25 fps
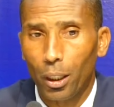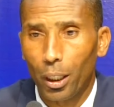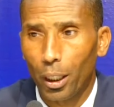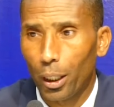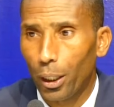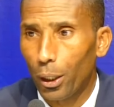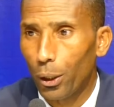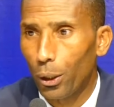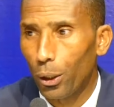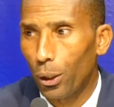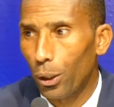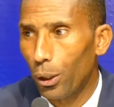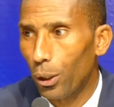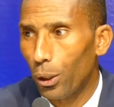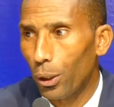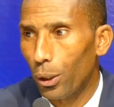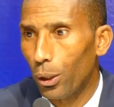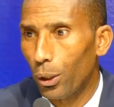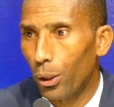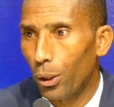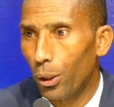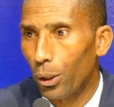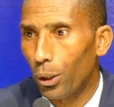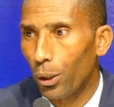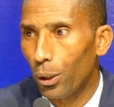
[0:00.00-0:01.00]
Et
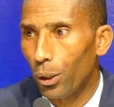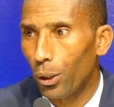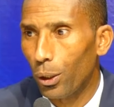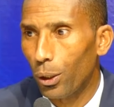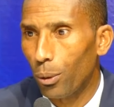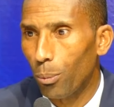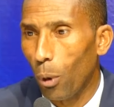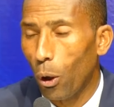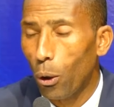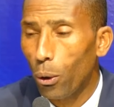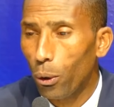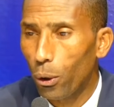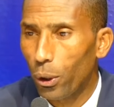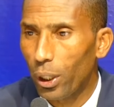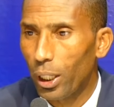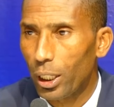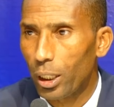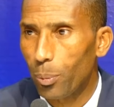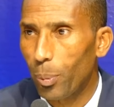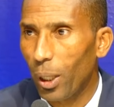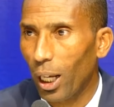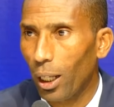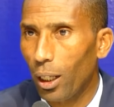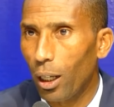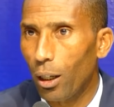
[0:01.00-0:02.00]
bon, on
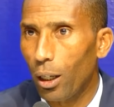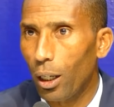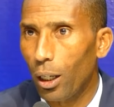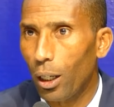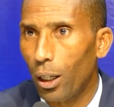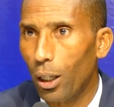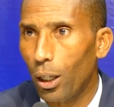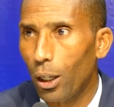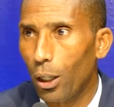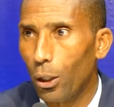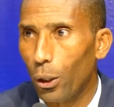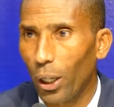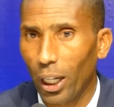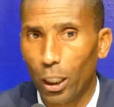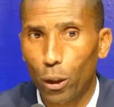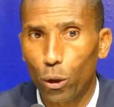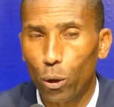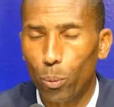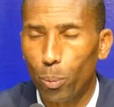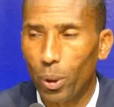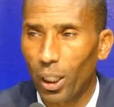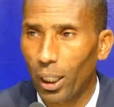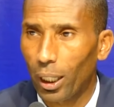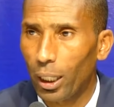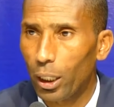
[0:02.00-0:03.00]
espère la, le
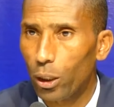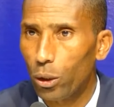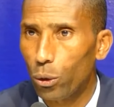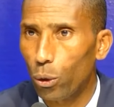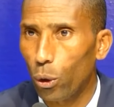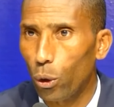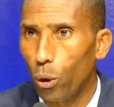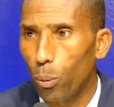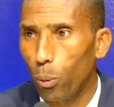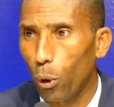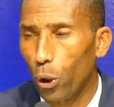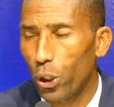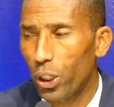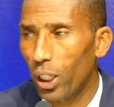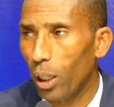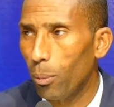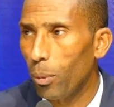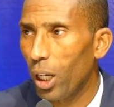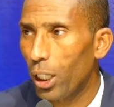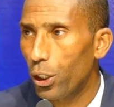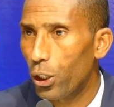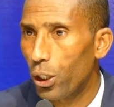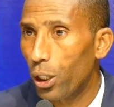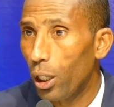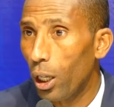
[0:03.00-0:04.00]
récupérer sur le prochain
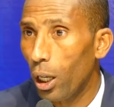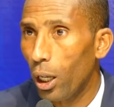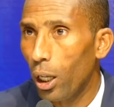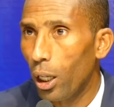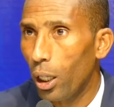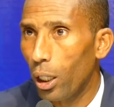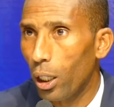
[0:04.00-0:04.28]
match,